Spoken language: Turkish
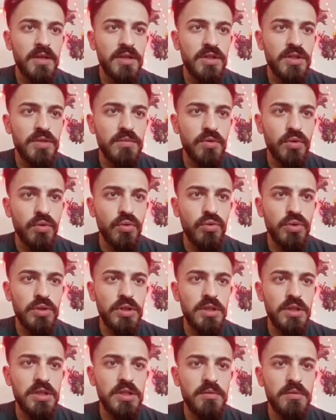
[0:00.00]
Şimdi onu
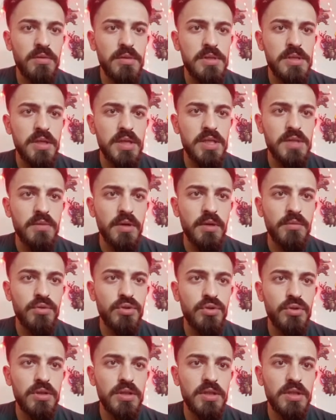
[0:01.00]
indirmemiz lazım ama bir
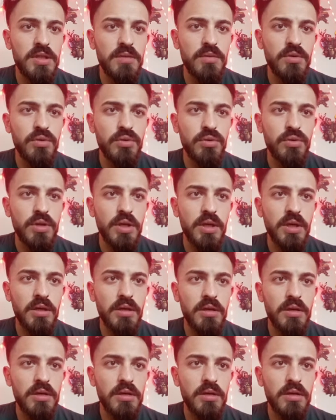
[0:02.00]
türlü indiremedik onu ya.
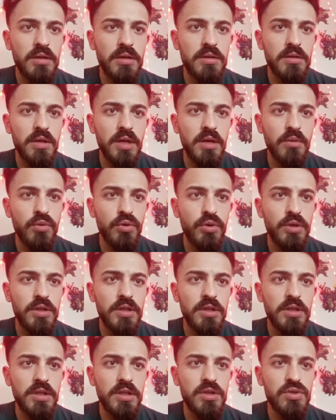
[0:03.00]
Tamam o
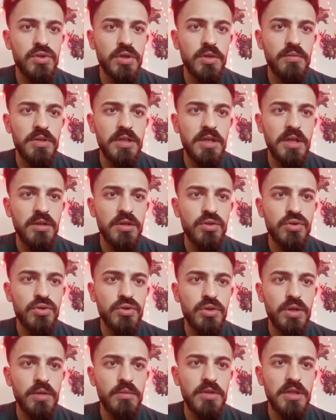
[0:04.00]
indikten sonra bir tane de
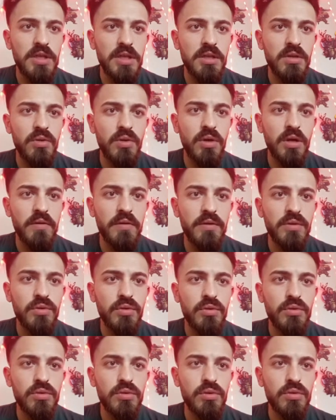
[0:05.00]
şuraya bir tane de o havanın
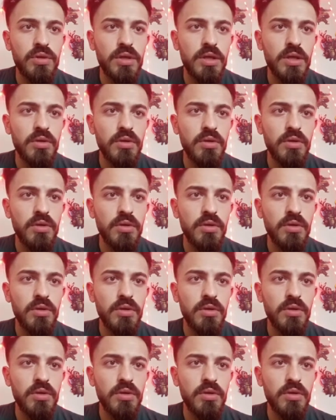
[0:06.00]
olduğu noktaya